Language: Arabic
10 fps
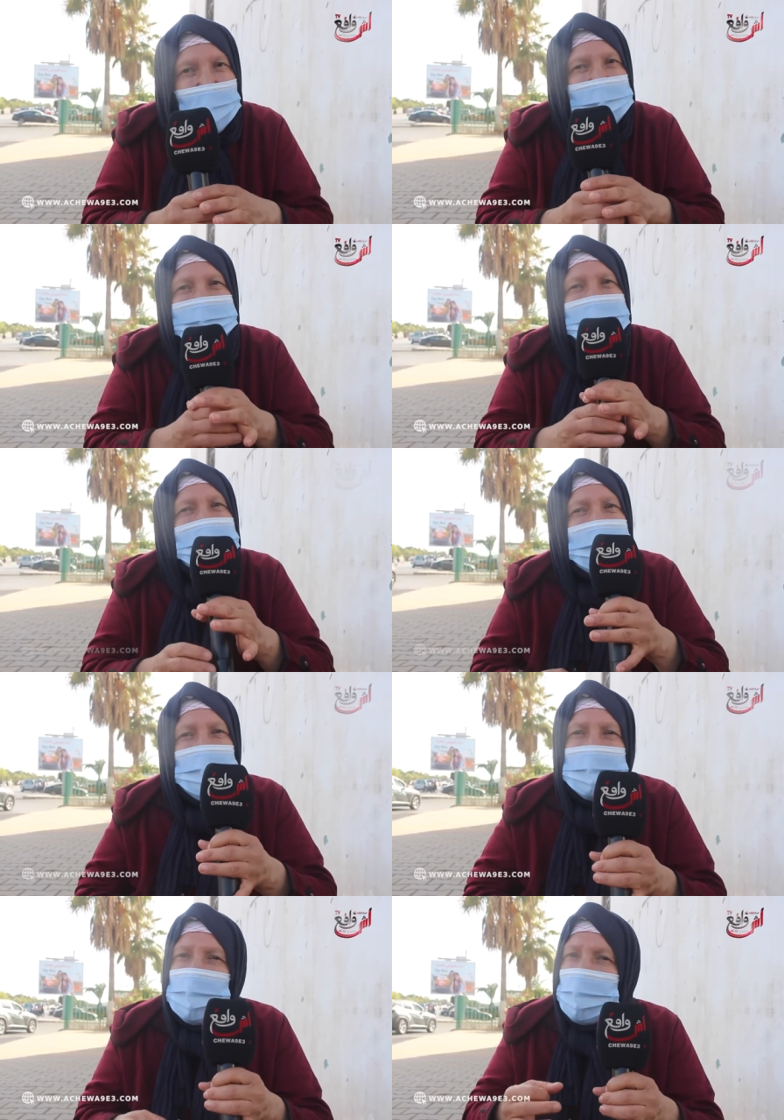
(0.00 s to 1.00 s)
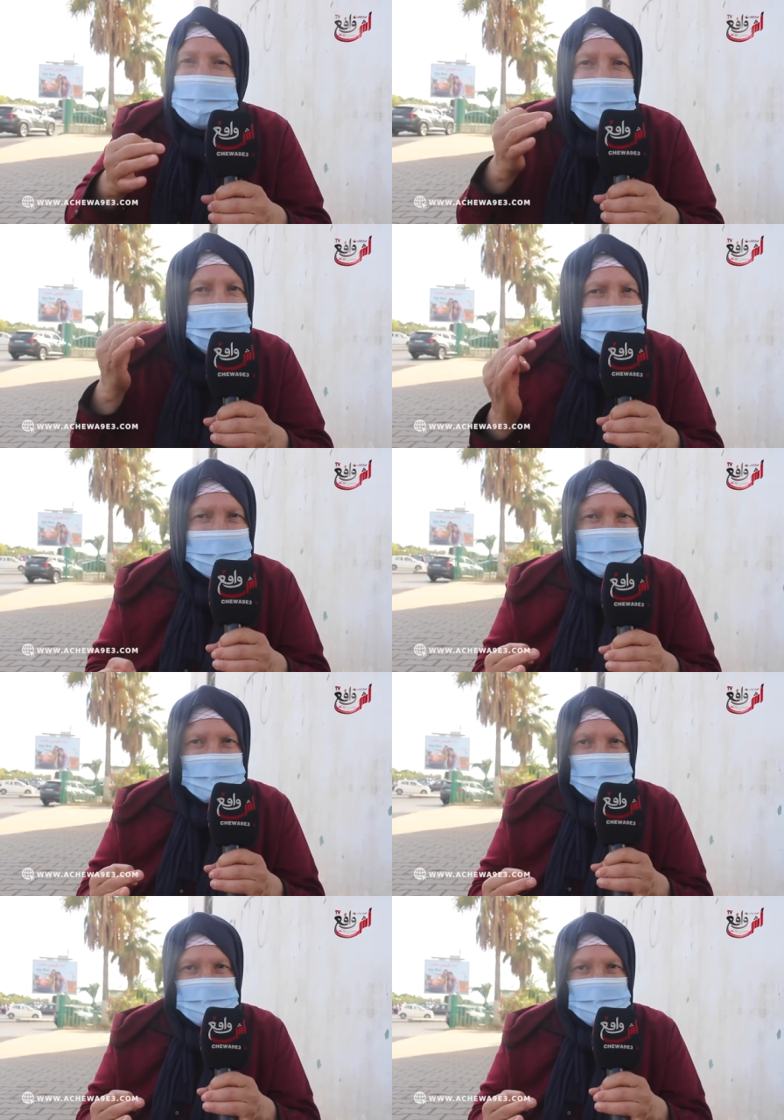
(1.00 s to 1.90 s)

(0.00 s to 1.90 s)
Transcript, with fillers: هاد السيده بيني وبينها المخزن